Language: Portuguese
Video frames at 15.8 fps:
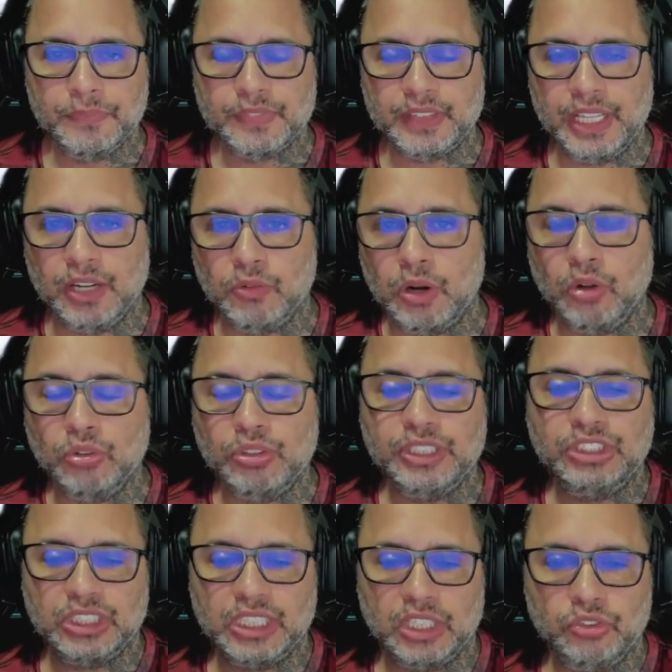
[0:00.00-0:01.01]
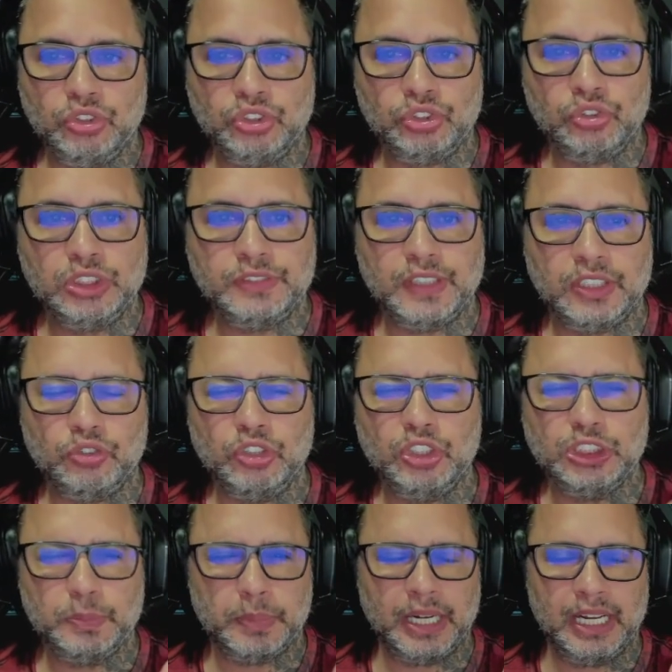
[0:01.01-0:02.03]
né, um autenticador de dois
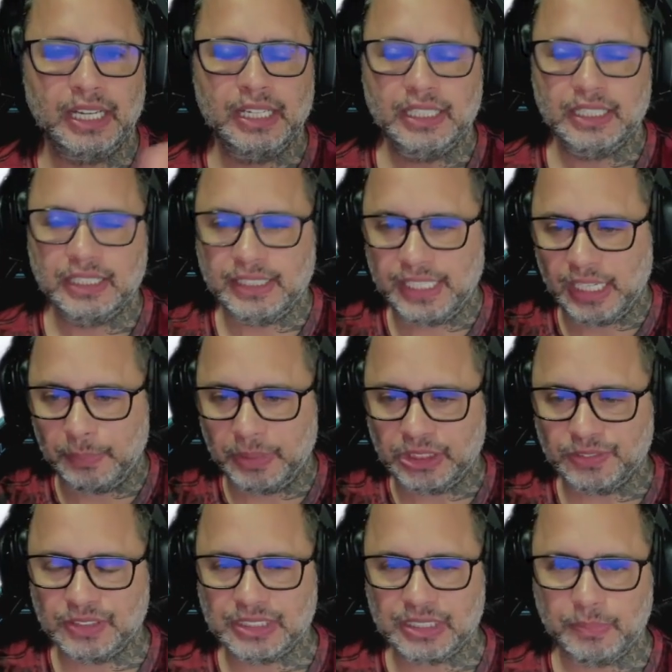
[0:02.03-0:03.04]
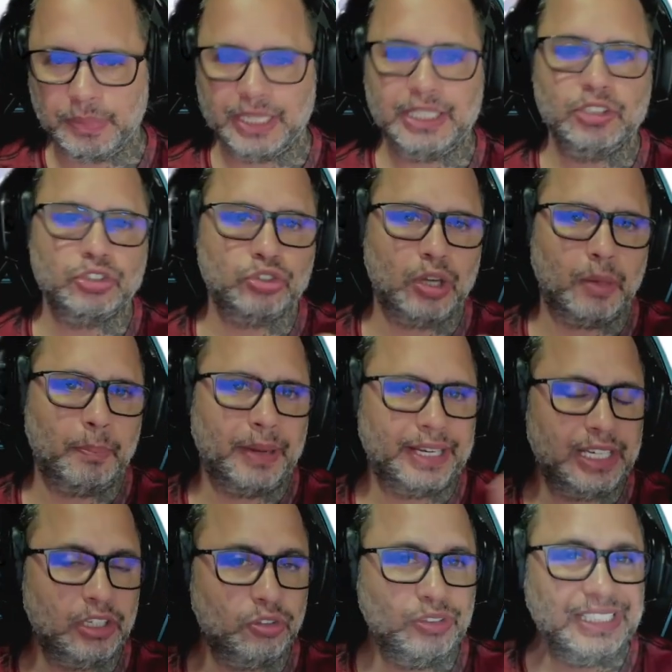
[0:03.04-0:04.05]
fatores para, de repente, você perder o seu
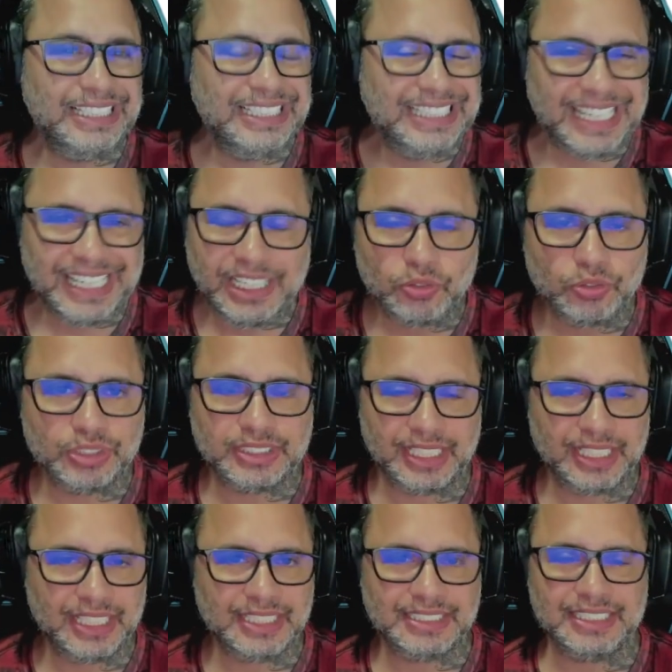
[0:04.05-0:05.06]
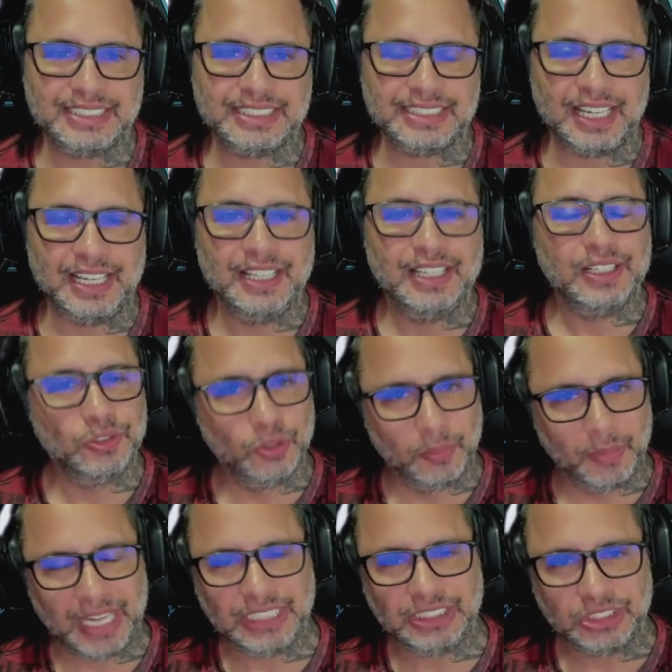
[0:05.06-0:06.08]
aparelho, ninguém consegue acessar. No
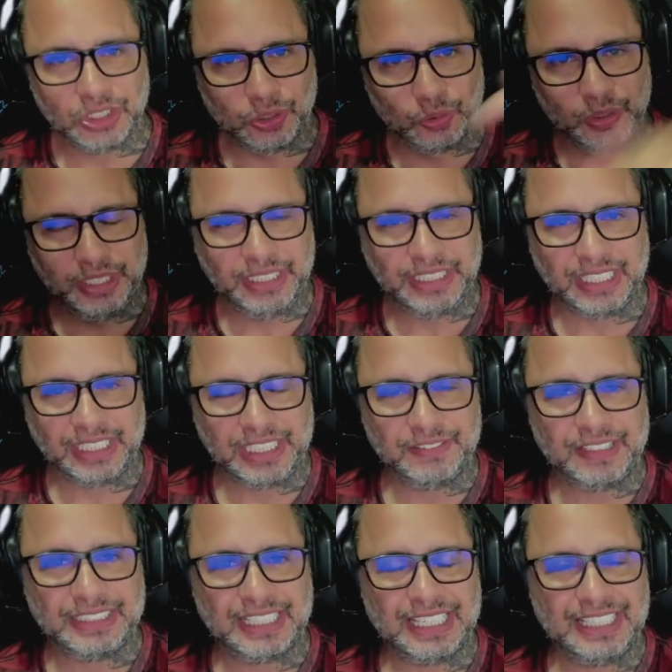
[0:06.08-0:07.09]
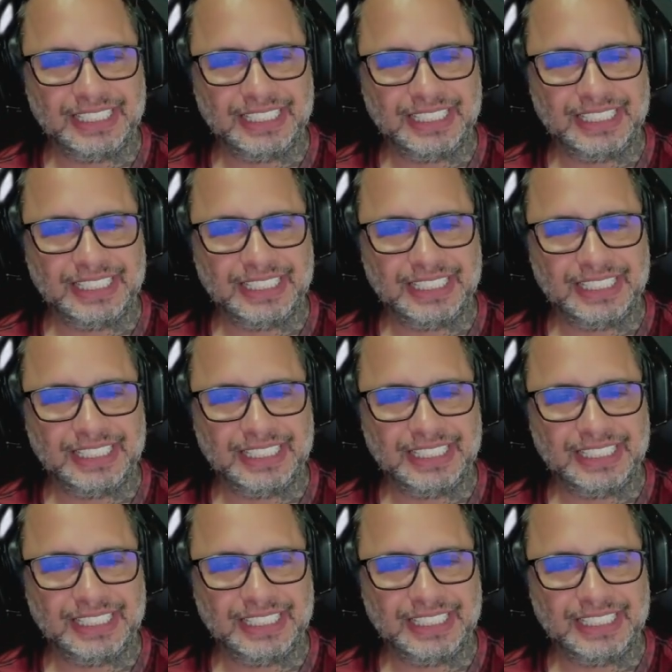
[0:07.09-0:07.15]
mais, o link aqui vai estar tá na